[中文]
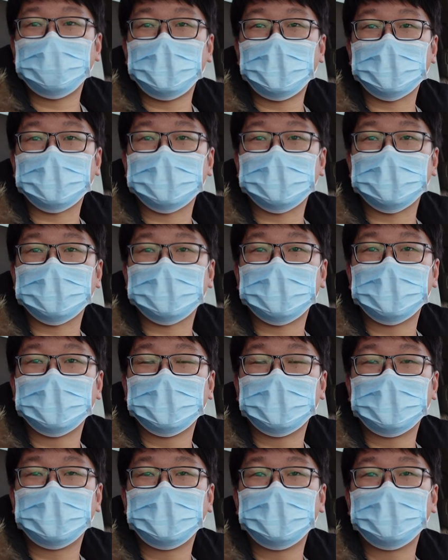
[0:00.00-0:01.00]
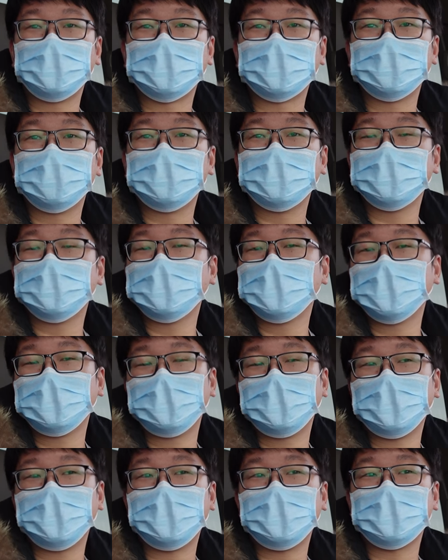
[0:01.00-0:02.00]
Max 的。然后我的
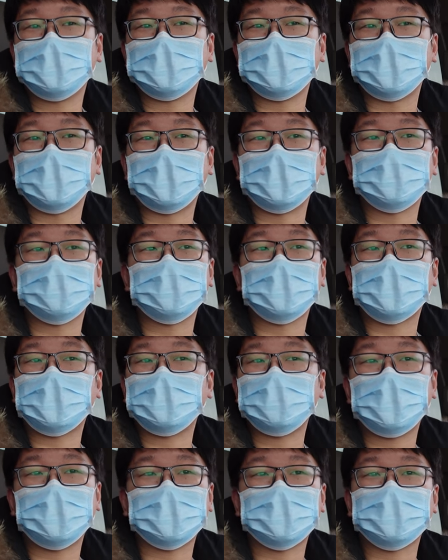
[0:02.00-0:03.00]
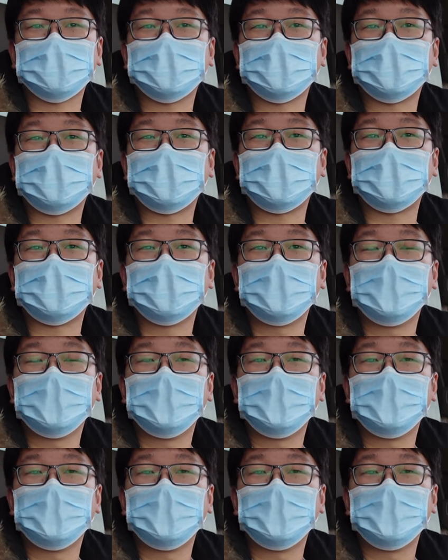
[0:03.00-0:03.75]
Minivan 拿去 Car Max 的话。